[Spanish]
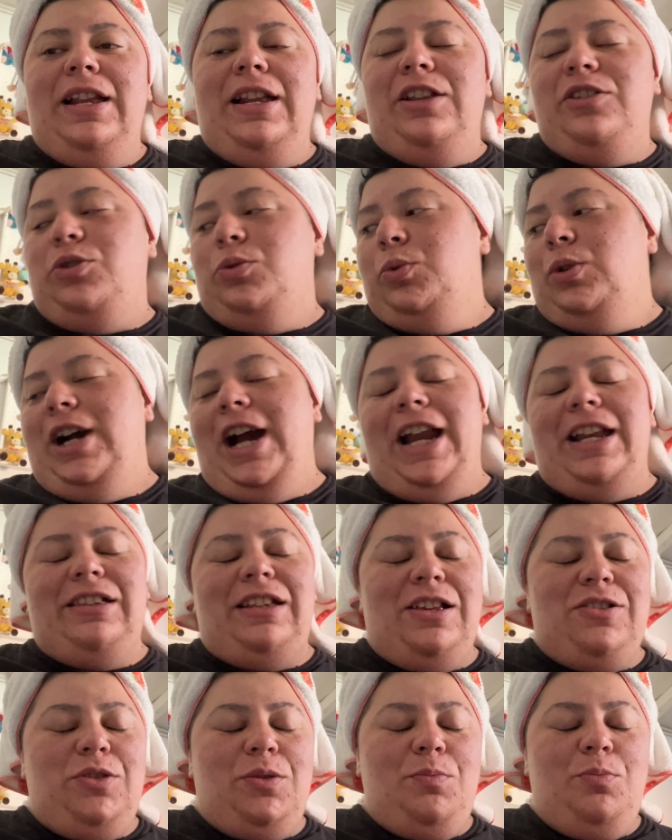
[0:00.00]
Sus
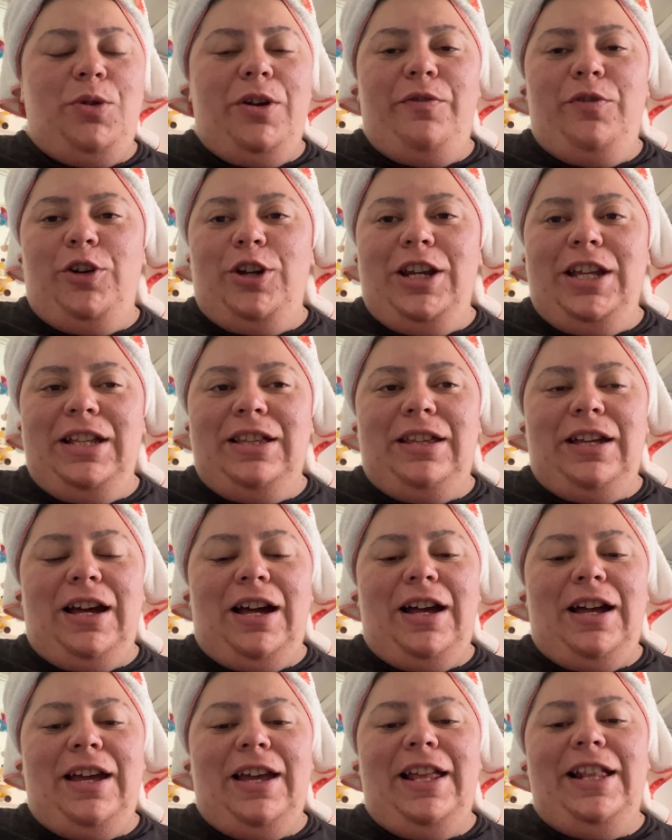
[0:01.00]
cartas son muy
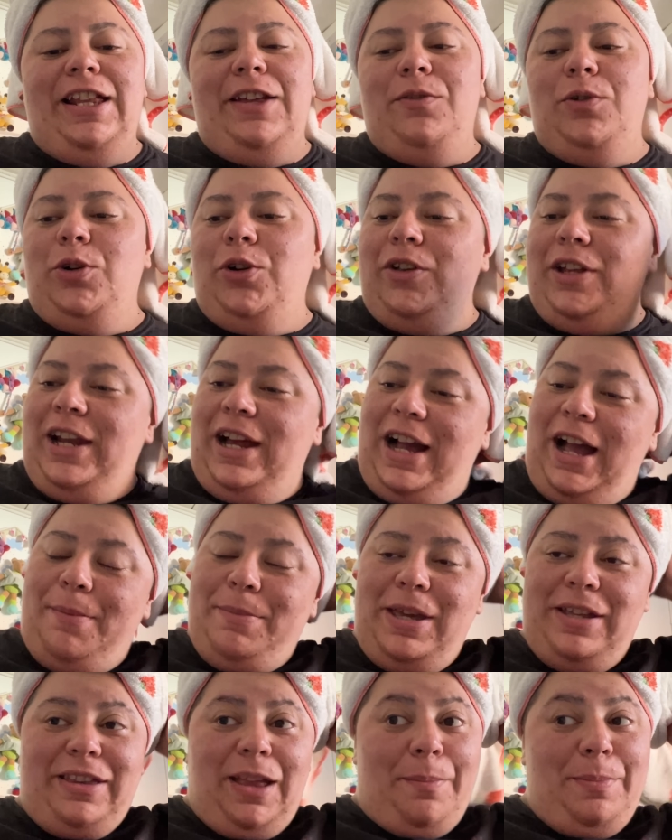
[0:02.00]
bonitas, el dibujo de la Cami
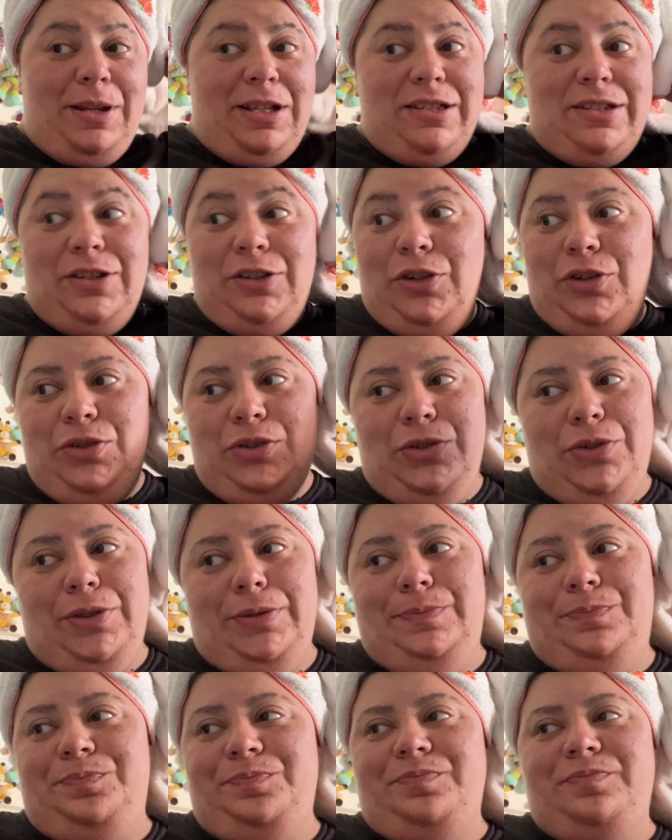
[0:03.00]
está precioso.
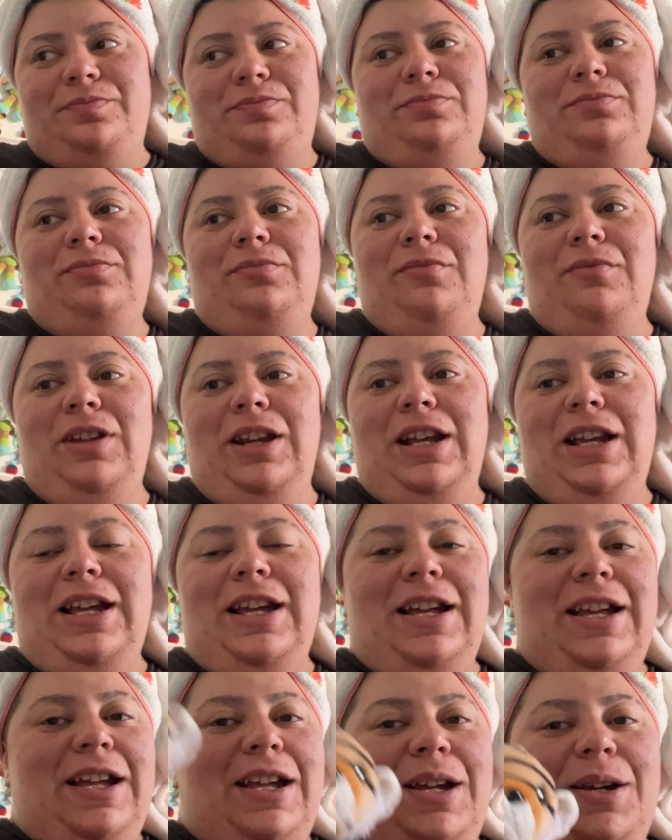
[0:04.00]

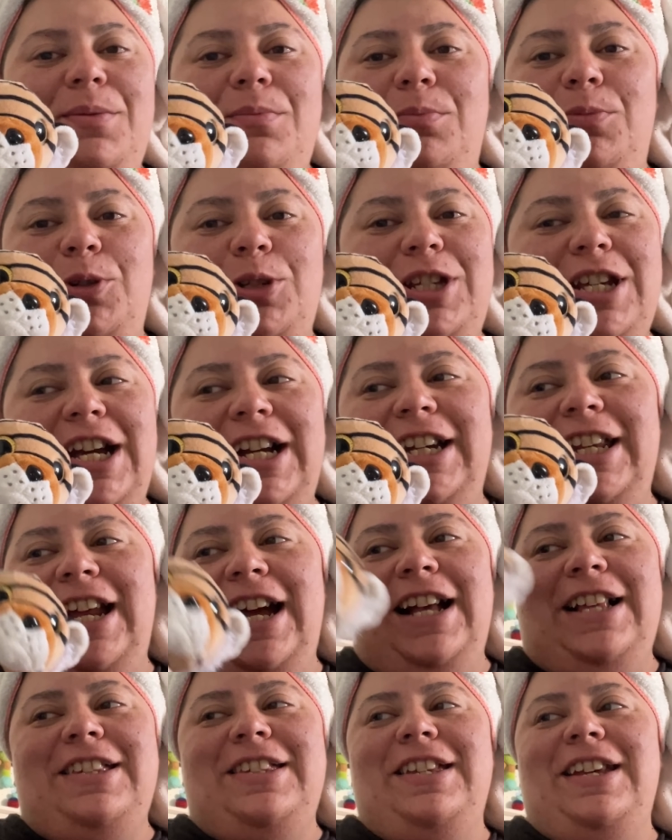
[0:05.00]
Muchas
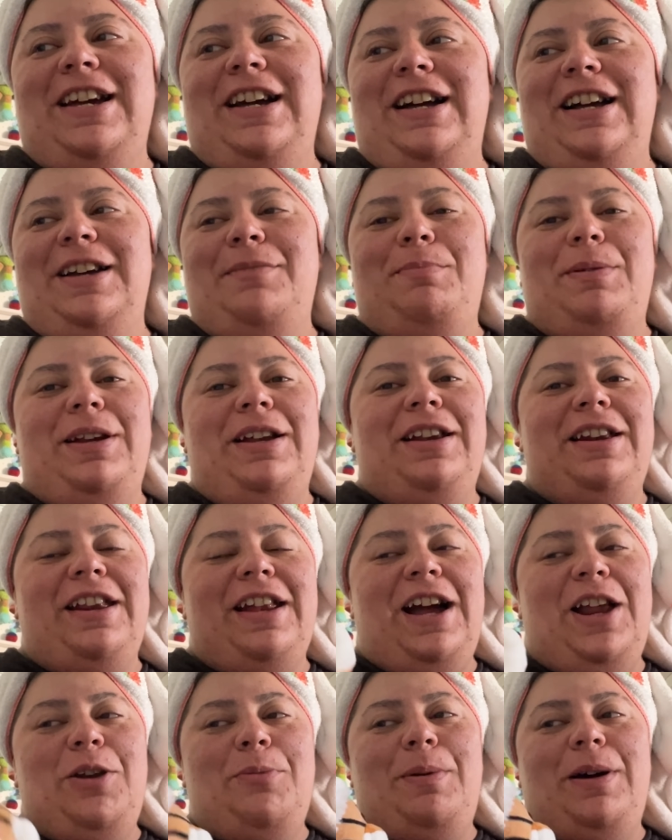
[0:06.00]
gracias para el
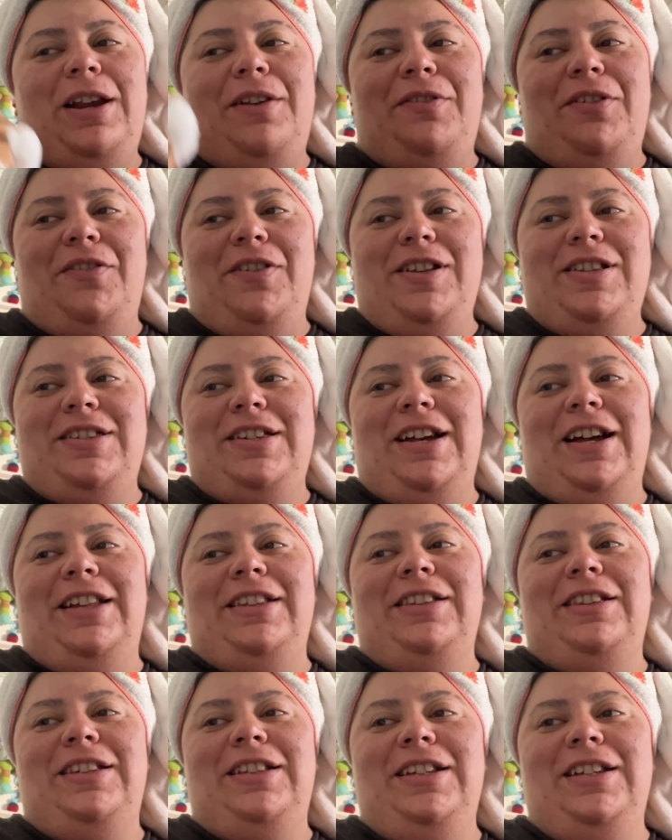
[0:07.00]
regalo para el bebé
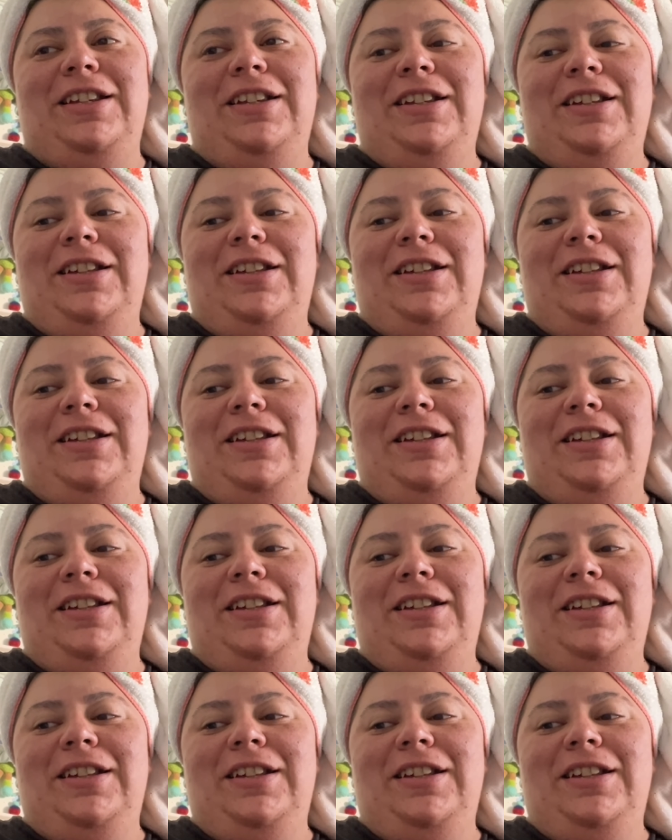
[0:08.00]
Santi.